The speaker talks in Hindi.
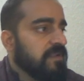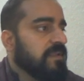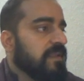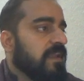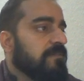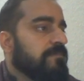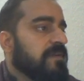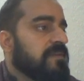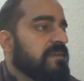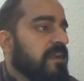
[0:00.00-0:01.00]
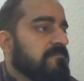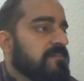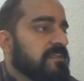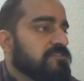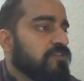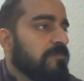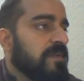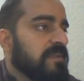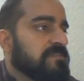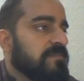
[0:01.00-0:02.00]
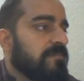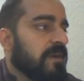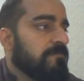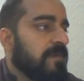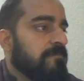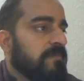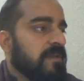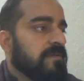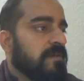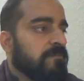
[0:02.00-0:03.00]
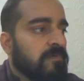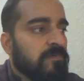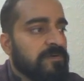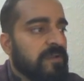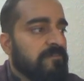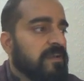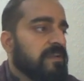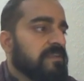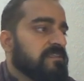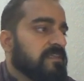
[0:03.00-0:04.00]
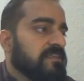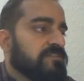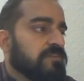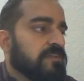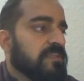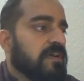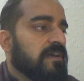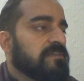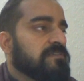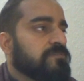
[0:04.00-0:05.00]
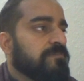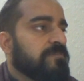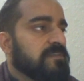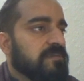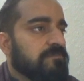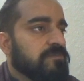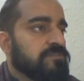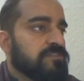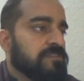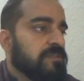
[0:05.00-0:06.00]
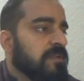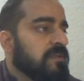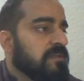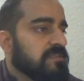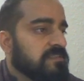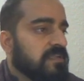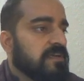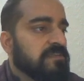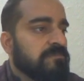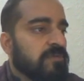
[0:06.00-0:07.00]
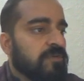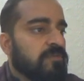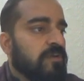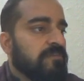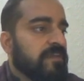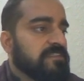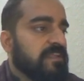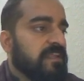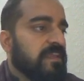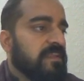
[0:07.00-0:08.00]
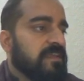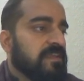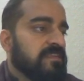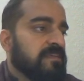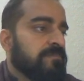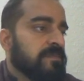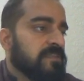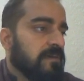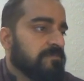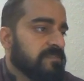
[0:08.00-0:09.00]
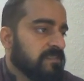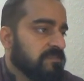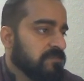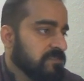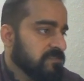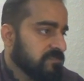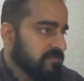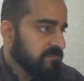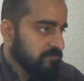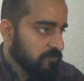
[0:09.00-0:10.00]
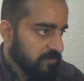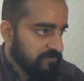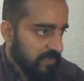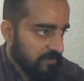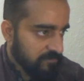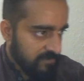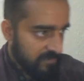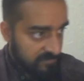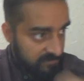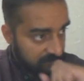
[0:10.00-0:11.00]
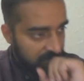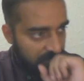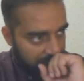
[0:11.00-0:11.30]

ठीक है फिर ड्राइवर की जॉब है इस डिपार्टमेंट में आपको ड्राइविंग आनी चाहिए चौकीदार स्वीपर सब कुछ इस तरह इनमें कोई क्वालिफिकेशन नहीं है लेकिन ये पंजाब सिंध और मुख्तु शहरों से है जिस